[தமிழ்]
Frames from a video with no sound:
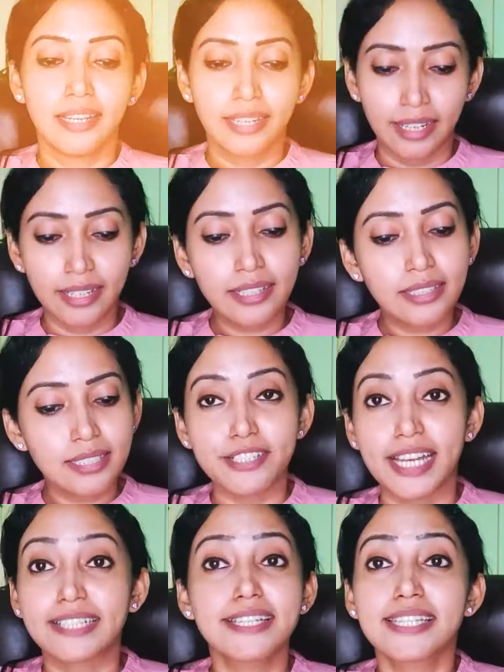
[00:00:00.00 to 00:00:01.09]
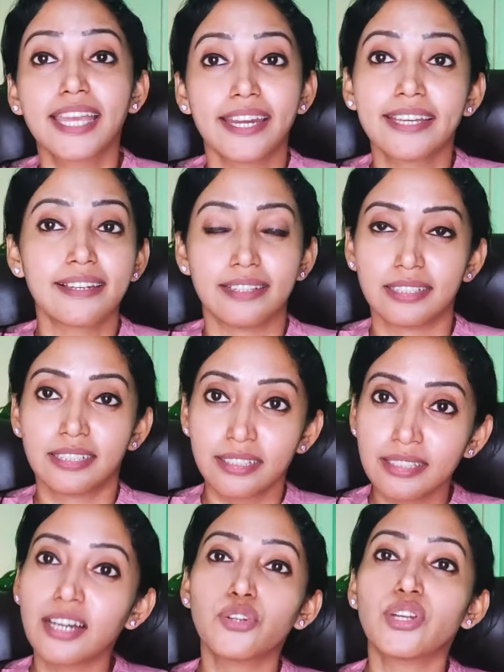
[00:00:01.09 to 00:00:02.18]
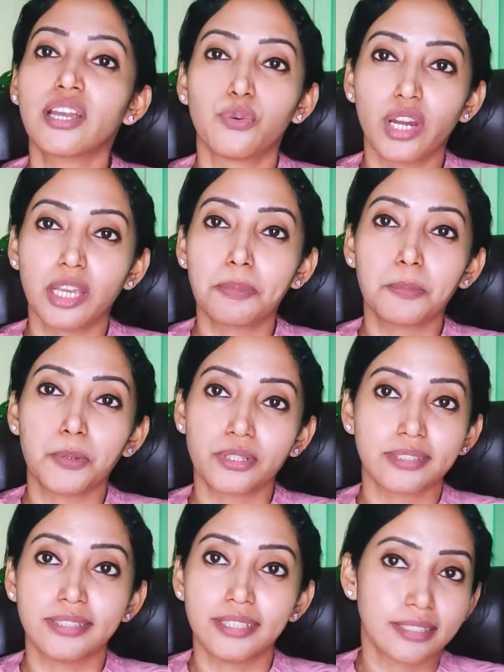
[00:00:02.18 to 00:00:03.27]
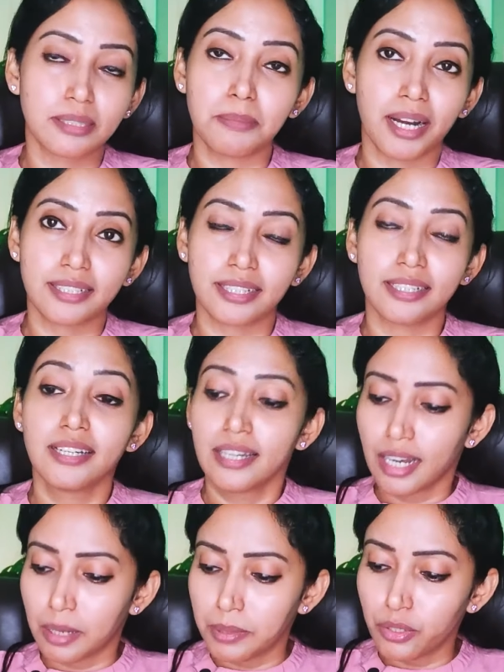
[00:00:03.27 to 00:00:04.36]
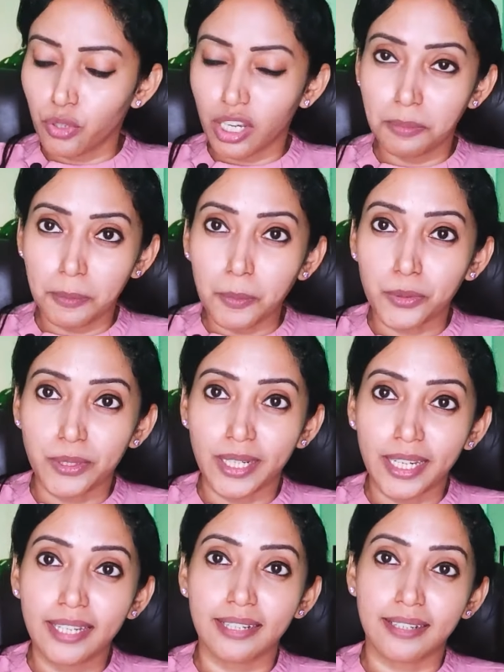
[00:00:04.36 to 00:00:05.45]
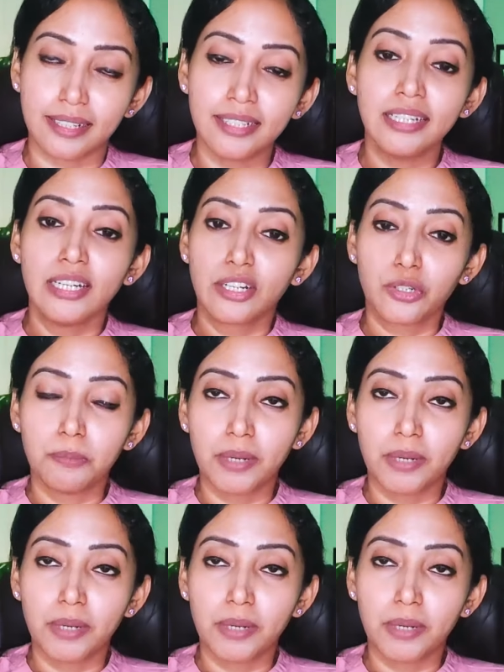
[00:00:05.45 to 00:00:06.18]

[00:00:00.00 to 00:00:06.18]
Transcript: எனக்கு சக்ஸஸ் கிடைக்கல இருந்தாலும் நான் என் உழைப்பு போடுறது நிறுத்த மாட்டேன் அப்படின்னு உழைப்பை போட்டுகிட்டே இருக்கிற கும்ப